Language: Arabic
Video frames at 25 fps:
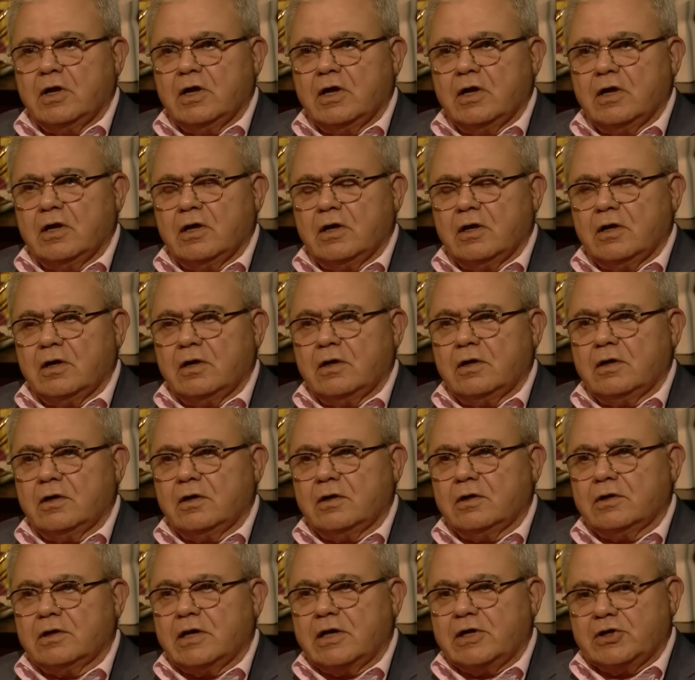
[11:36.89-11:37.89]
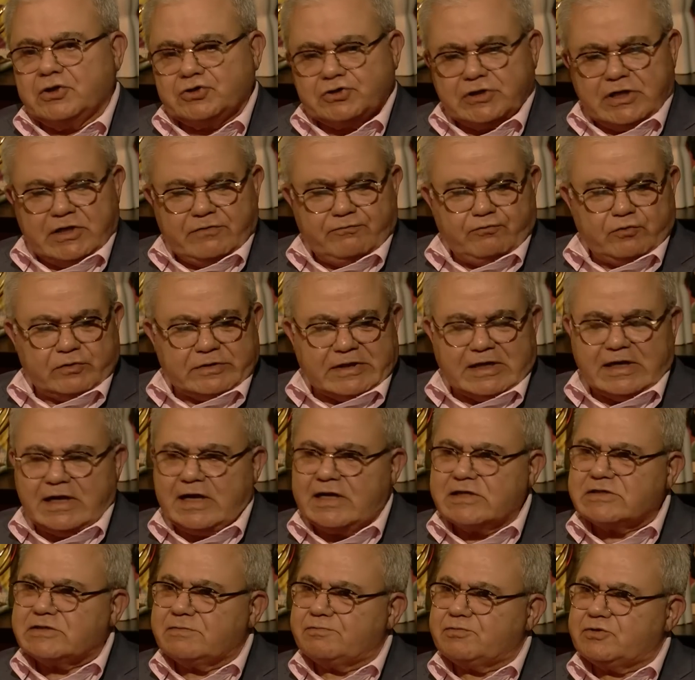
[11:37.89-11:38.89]
آه، آه، انا جاي فوت على
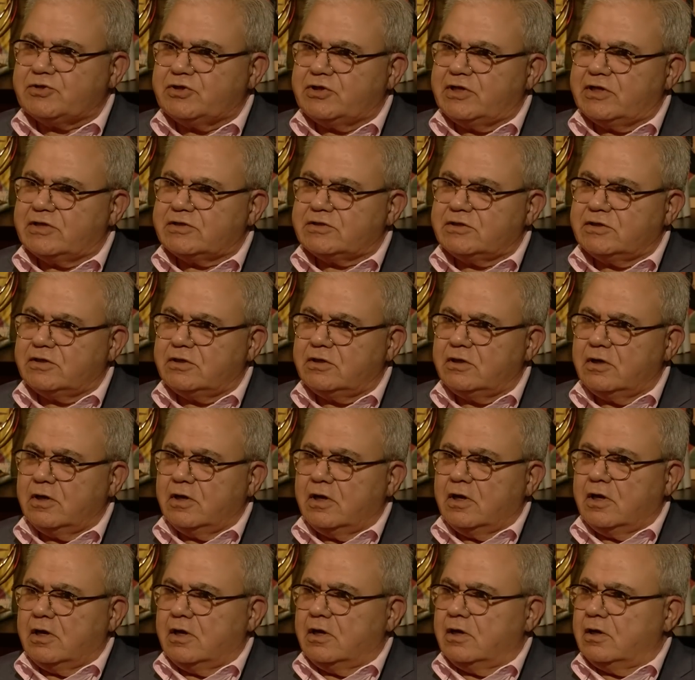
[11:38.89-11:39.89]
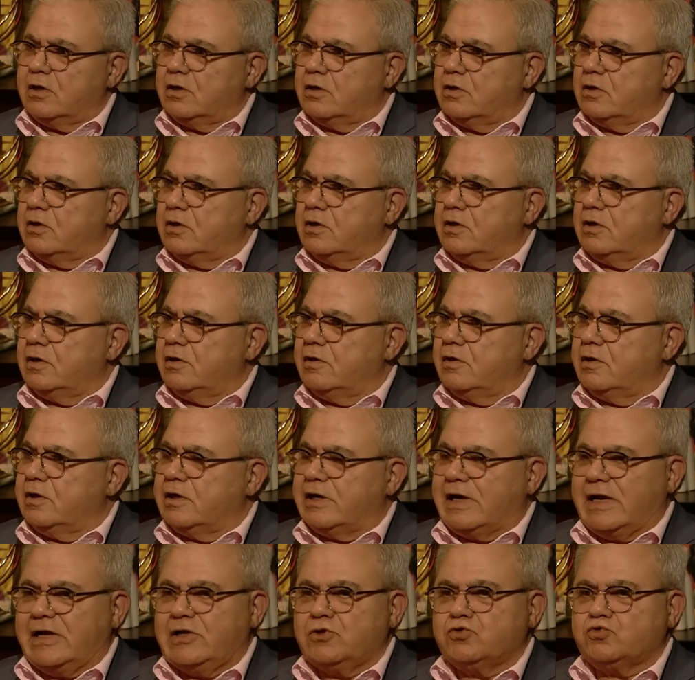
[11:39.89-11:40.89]
حزب سياسي آه،
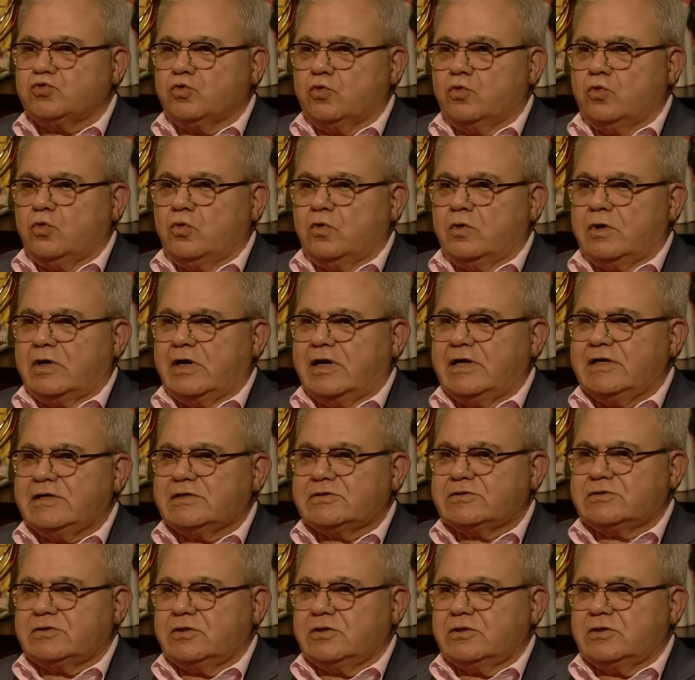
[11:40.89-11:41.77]
رئيسه رئيس